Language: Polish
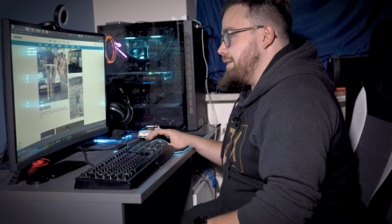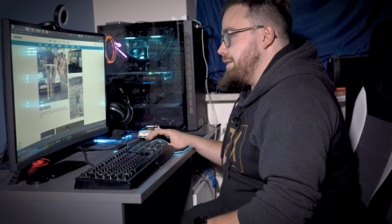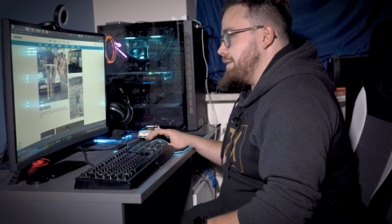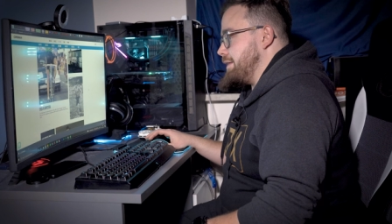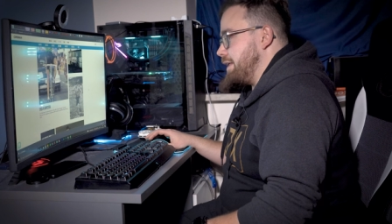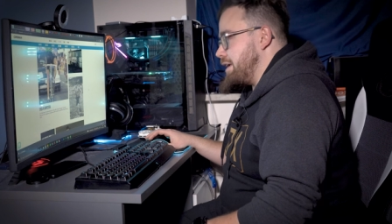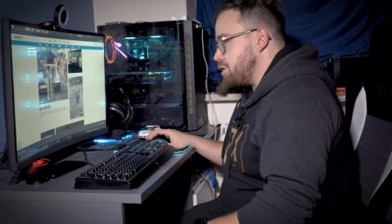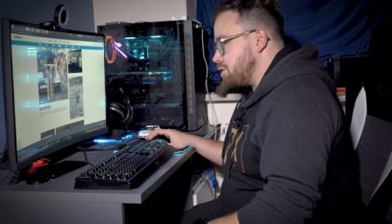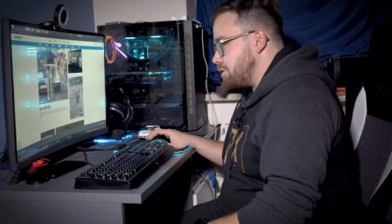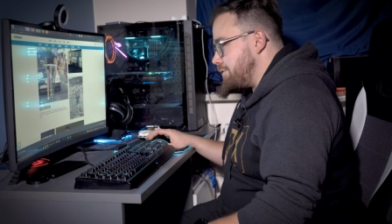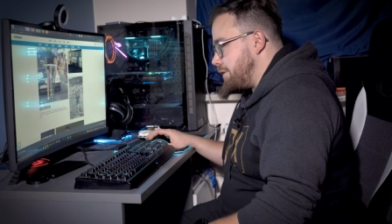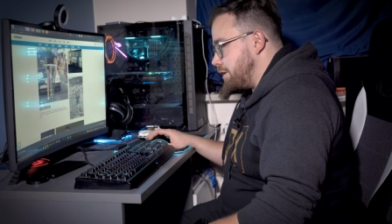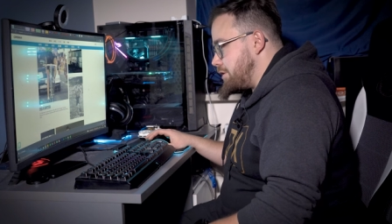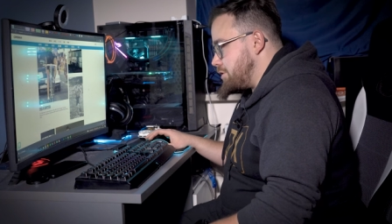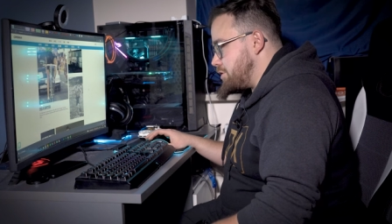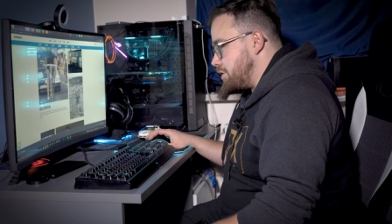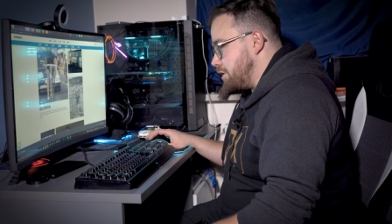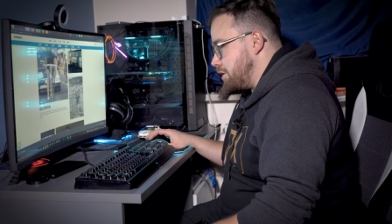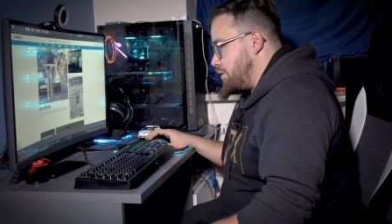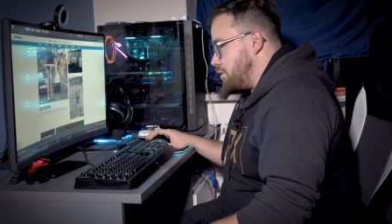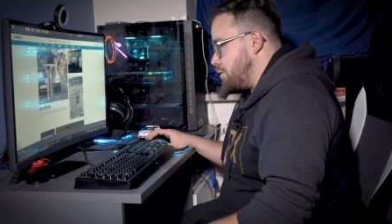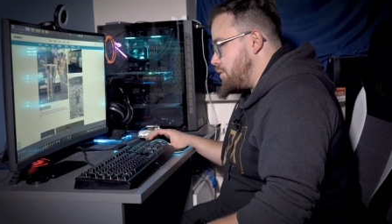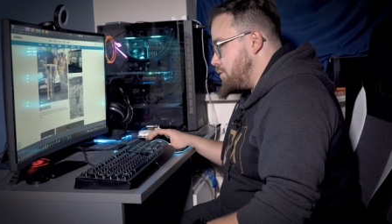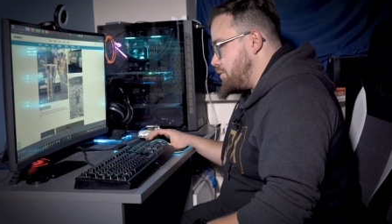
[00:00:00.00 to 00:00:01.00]
na
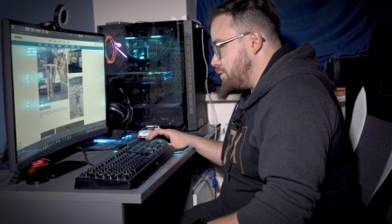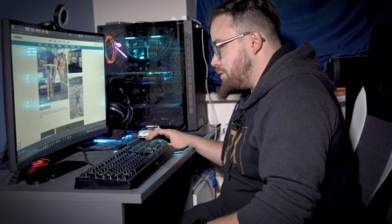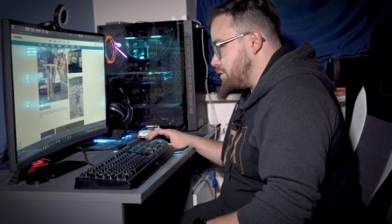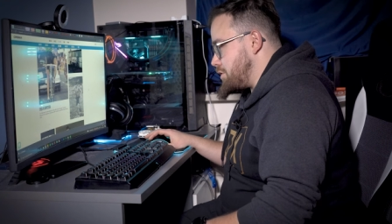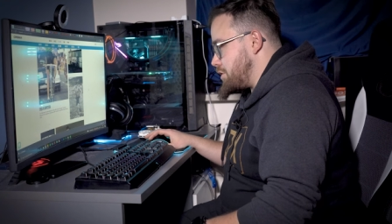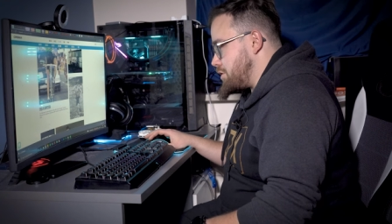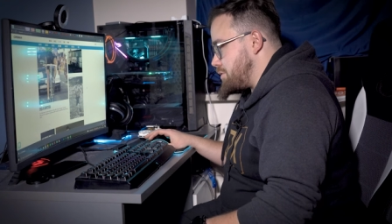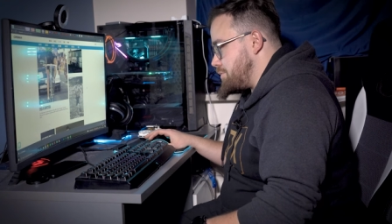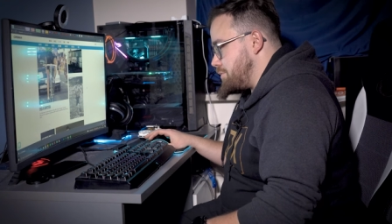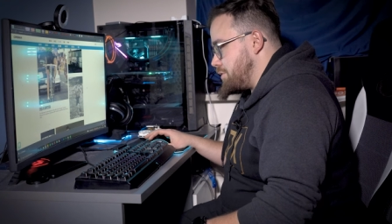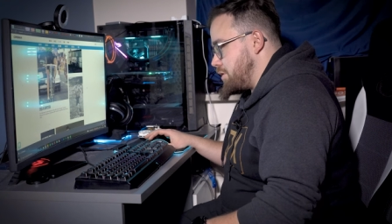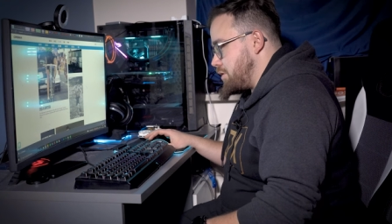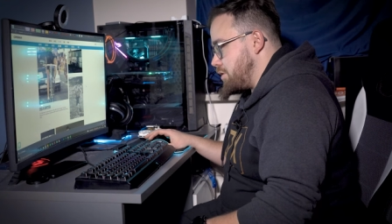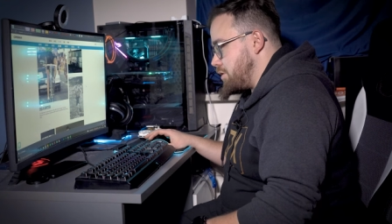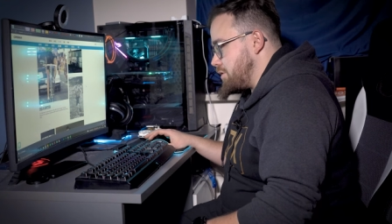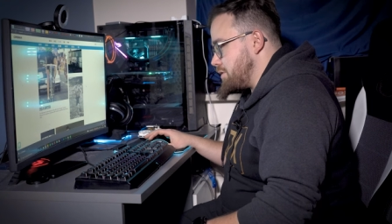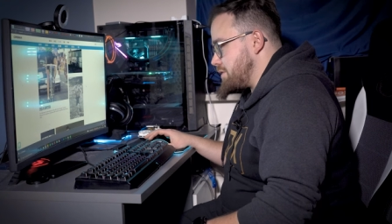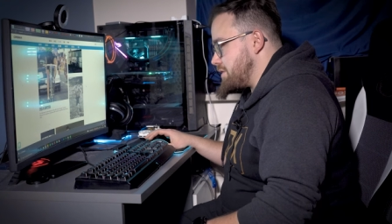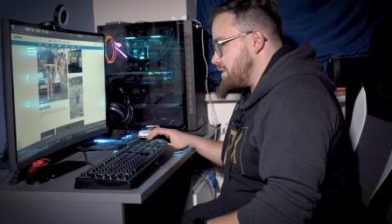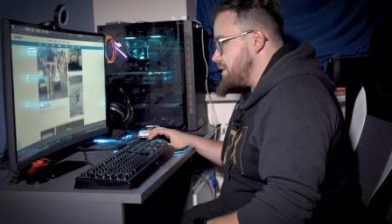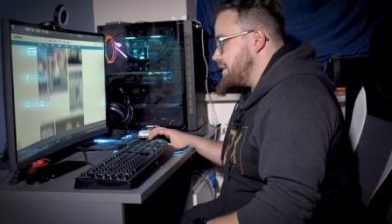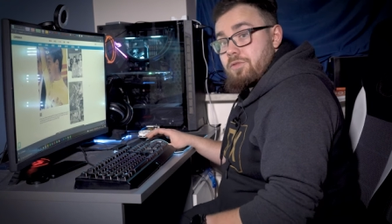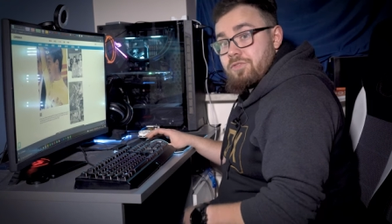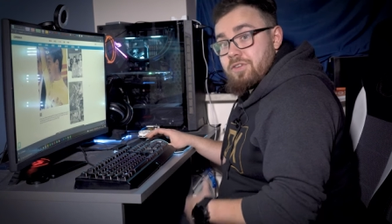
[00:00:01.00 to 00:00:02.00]
świecie, ogólnie rzecz biorąc.